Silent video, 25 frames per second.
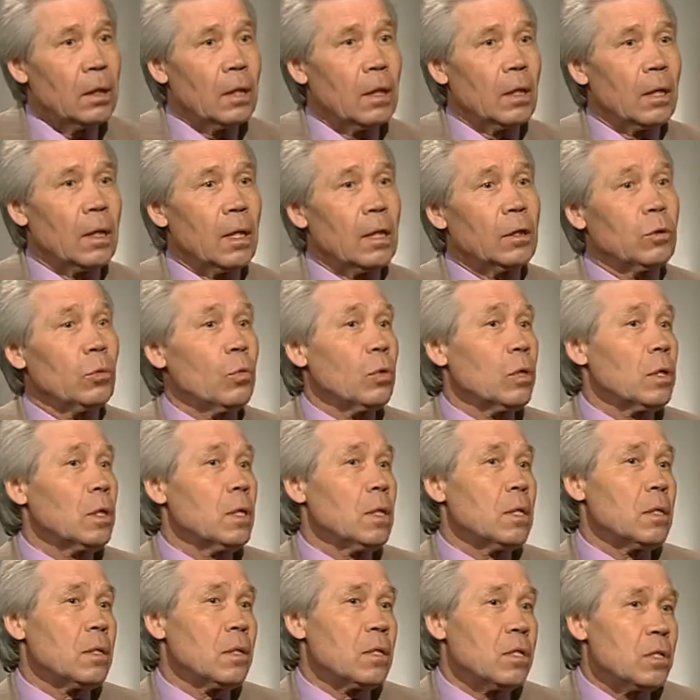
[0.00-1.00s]

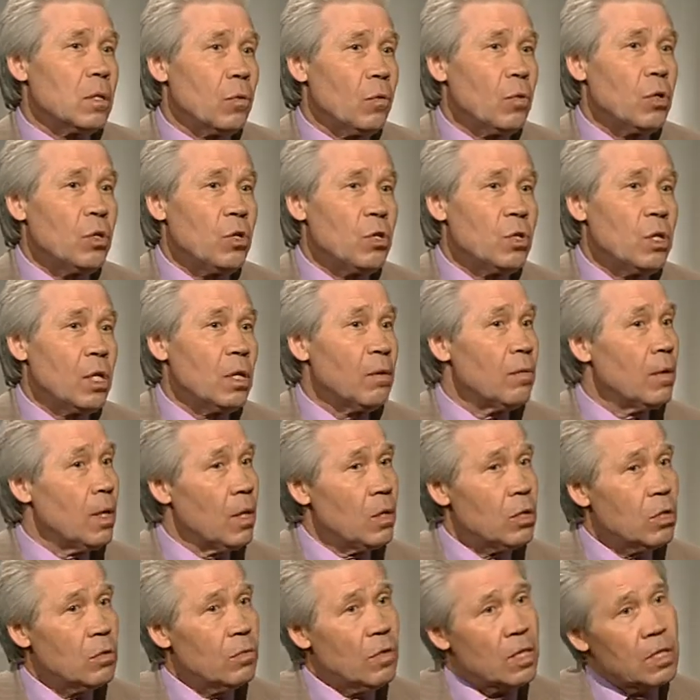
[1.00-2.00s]
которые на сегодняшний день
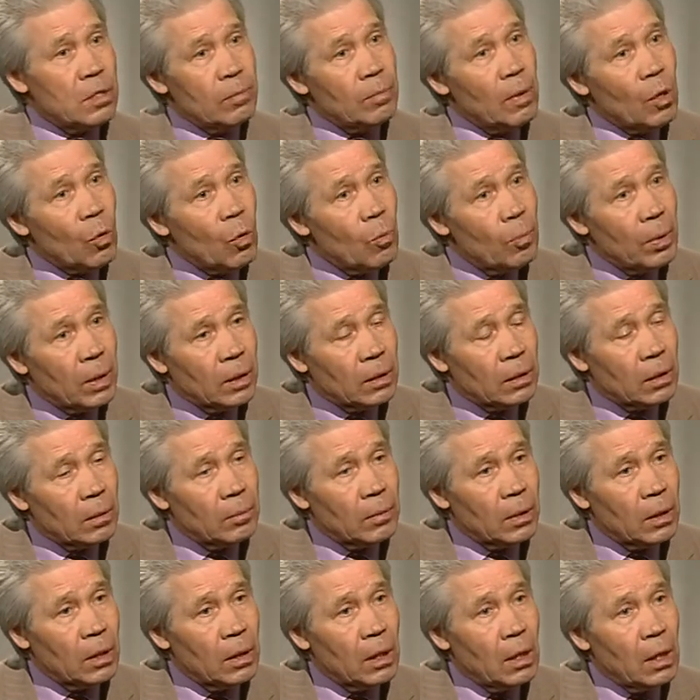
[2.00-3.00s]
являются вашими
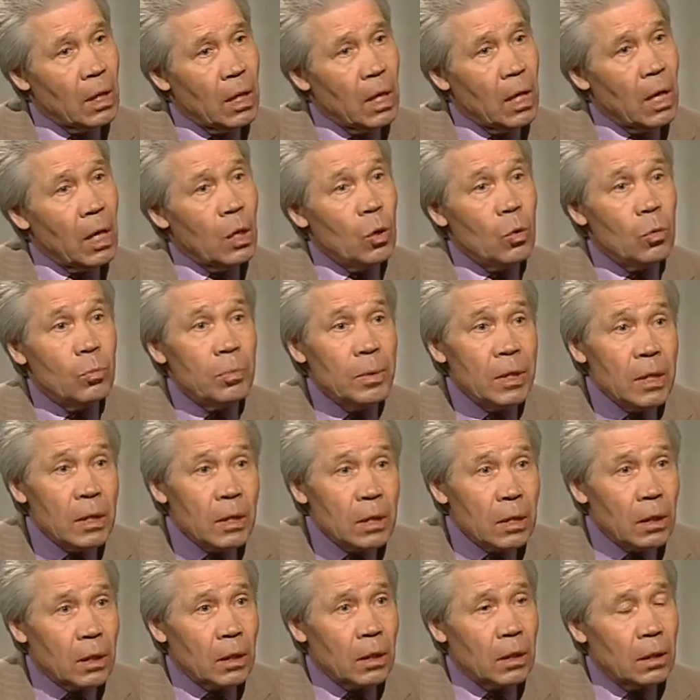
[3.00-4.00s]
оккупантами.
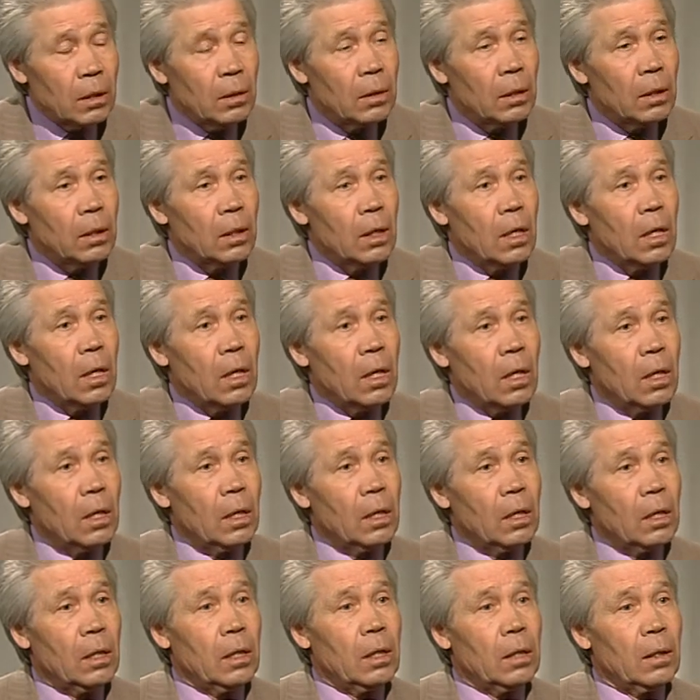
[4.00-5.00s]
Любить их,
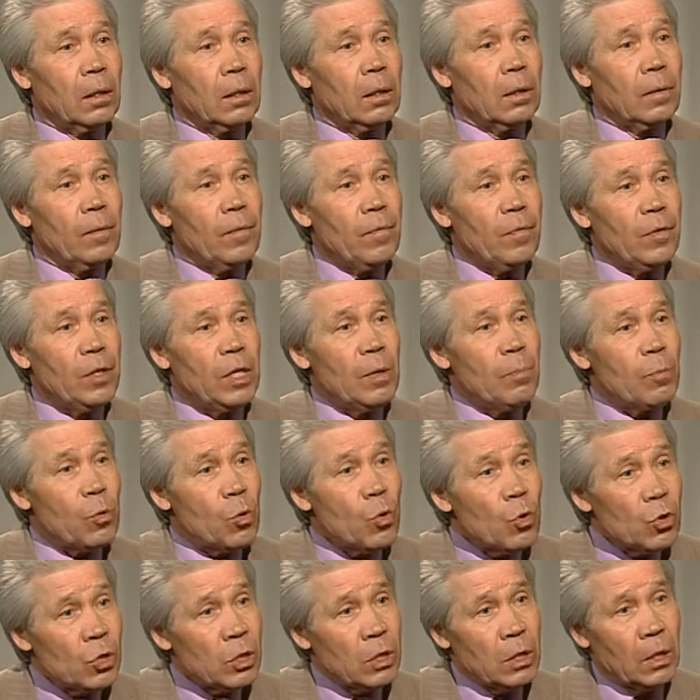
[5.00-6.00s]
не
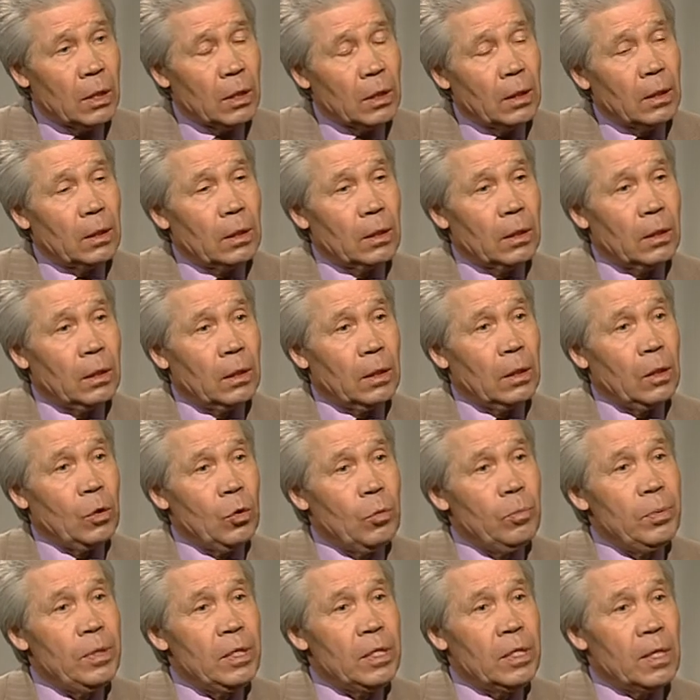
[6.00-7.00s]
просто
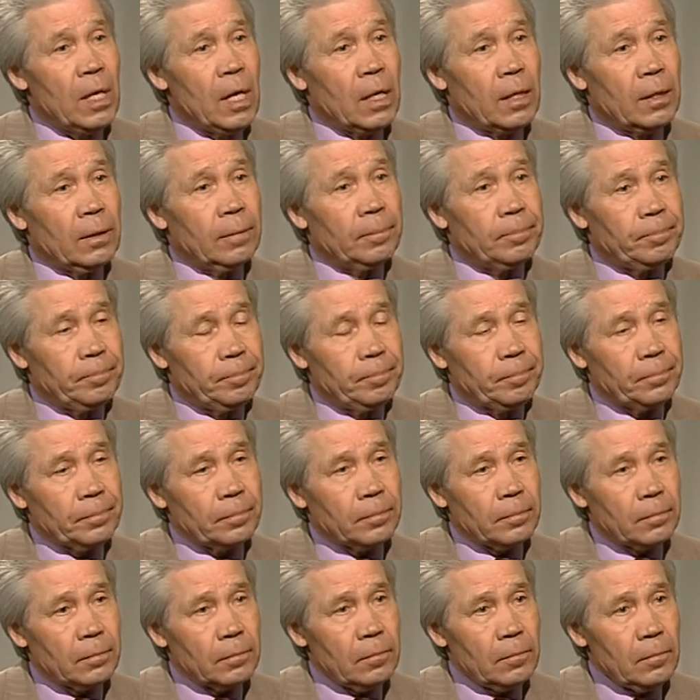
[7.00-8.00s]
любить как
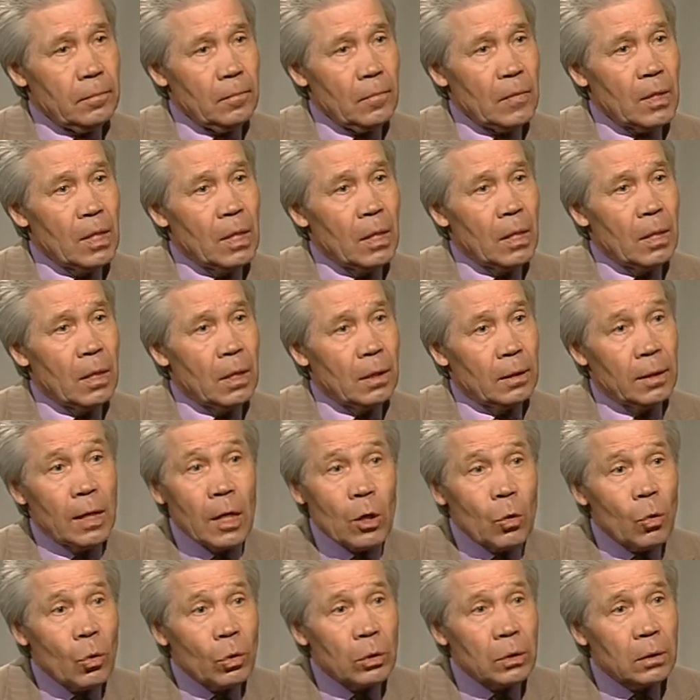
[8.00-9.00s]
а,
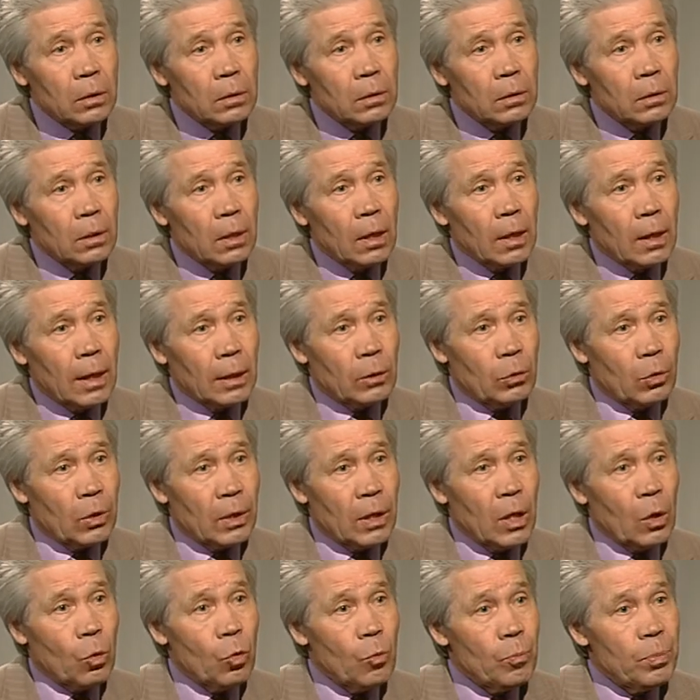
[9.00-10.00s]
народ,
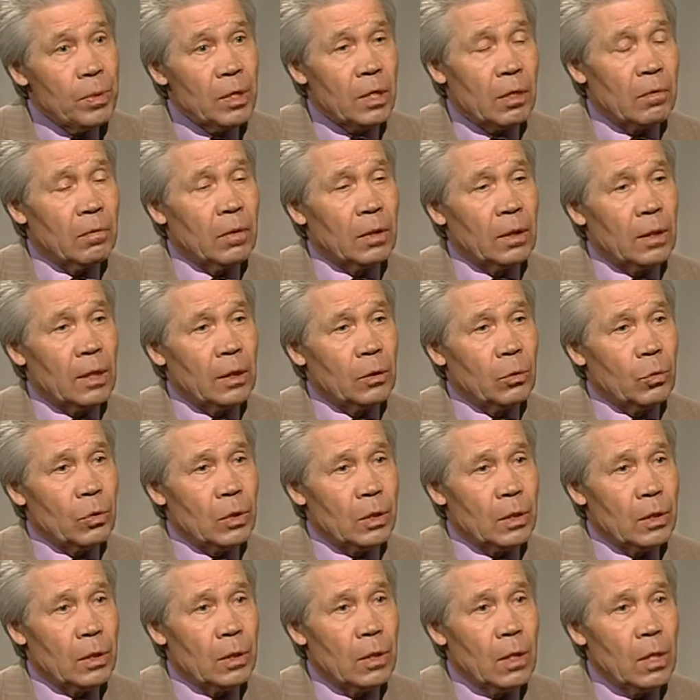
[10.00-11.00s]
который оккупировал,
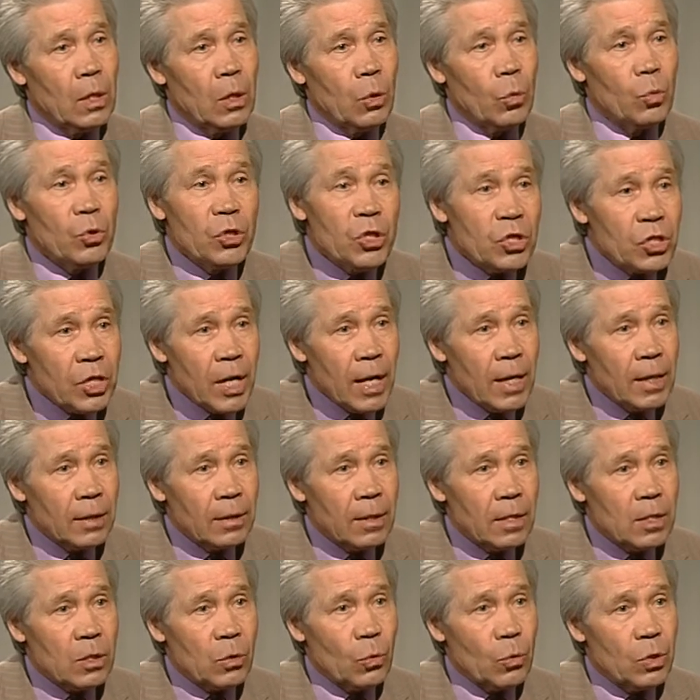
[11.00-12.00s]
который унижает
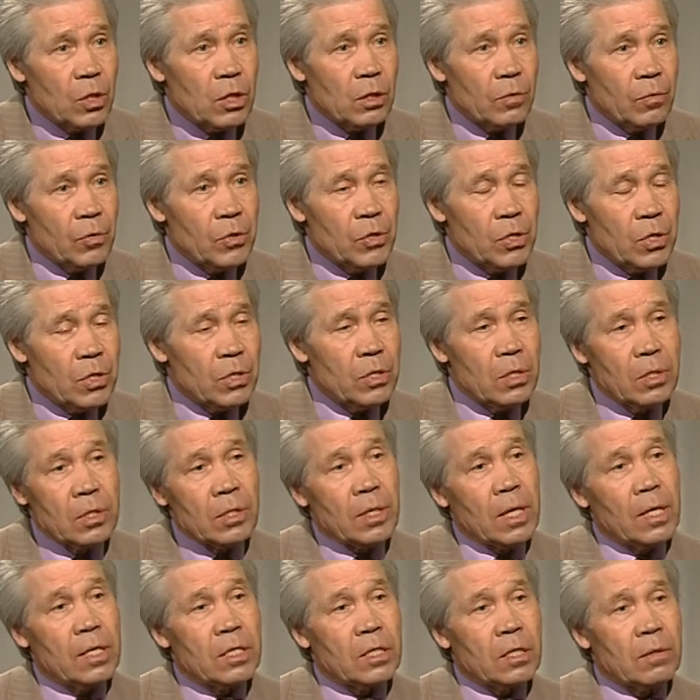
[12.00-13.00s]
достоинство и честь
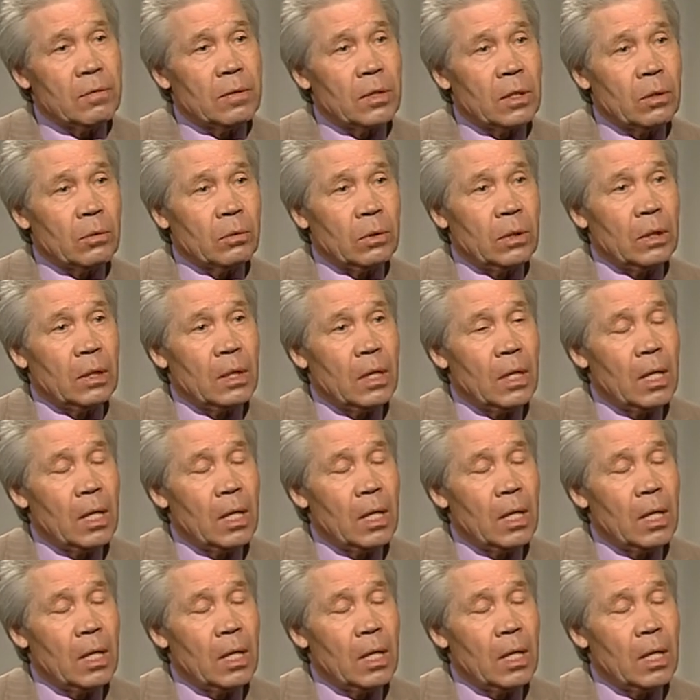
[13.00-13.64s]
израильского народа,